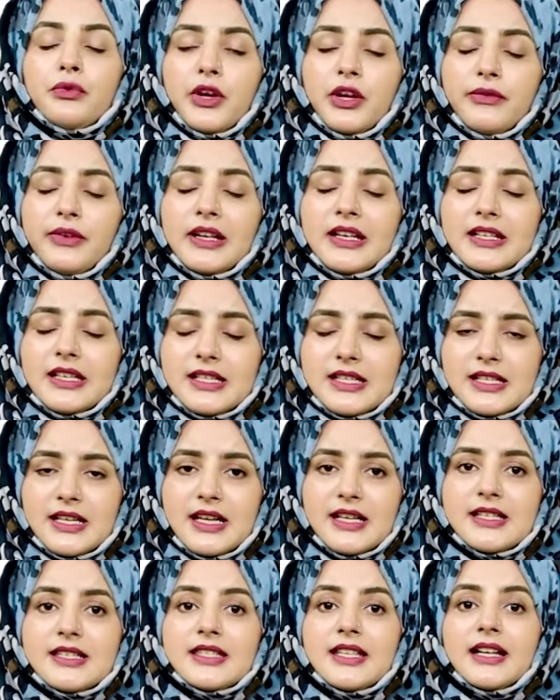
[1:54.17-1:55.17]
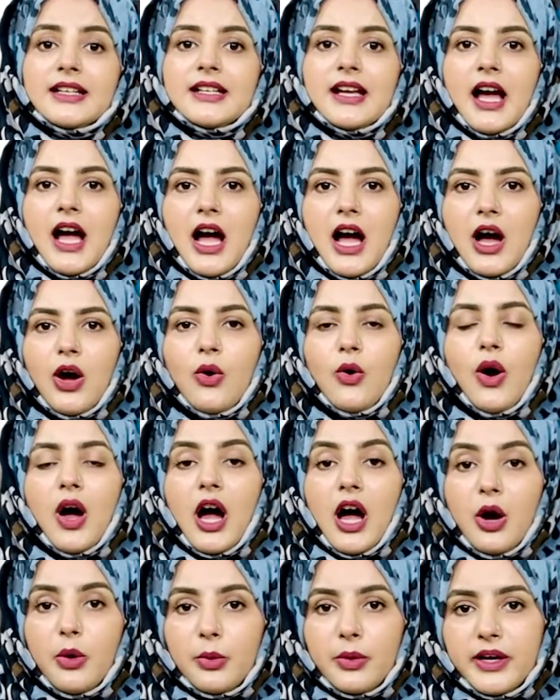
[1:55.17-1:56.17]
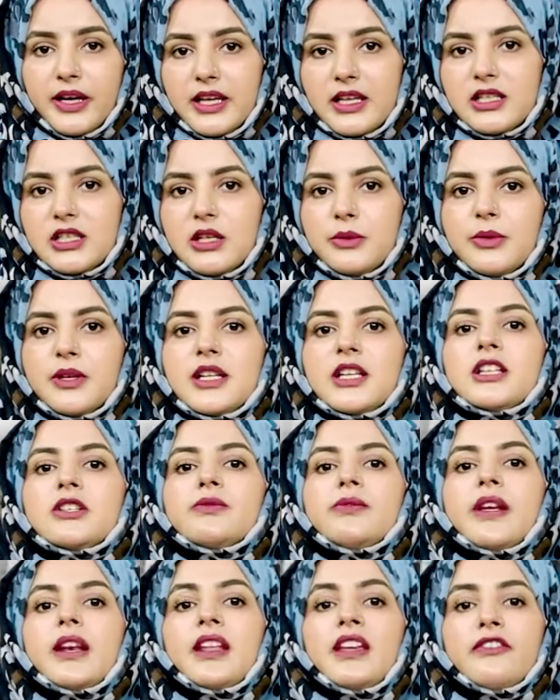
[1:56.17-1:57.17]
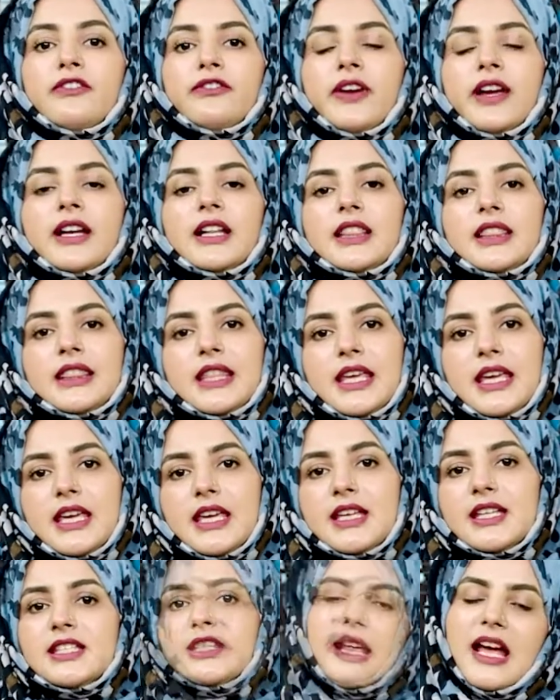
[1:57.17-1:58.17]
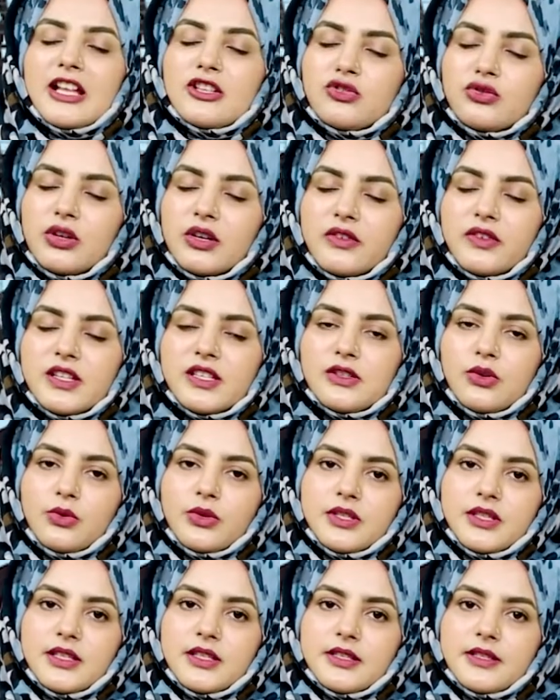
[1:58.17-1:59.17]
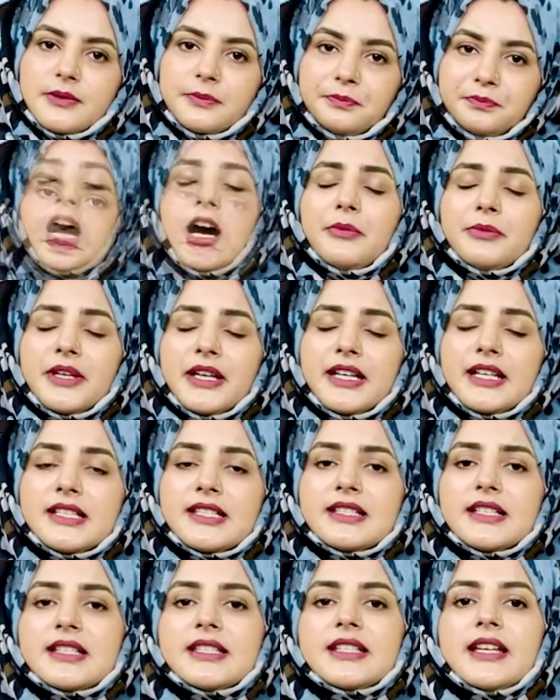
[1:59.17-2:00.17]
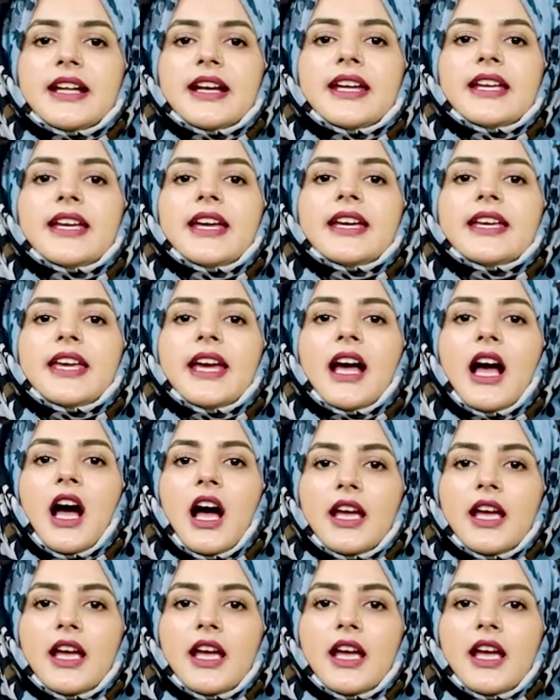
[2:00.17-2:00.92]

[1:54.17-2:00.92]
वी विल डिस्कस दैट हाउ आवर एक्टिविटीज विल इफेक्ट दीज नेचुरल रिसोर्सेज हम ये डिस्कस करेंगे कि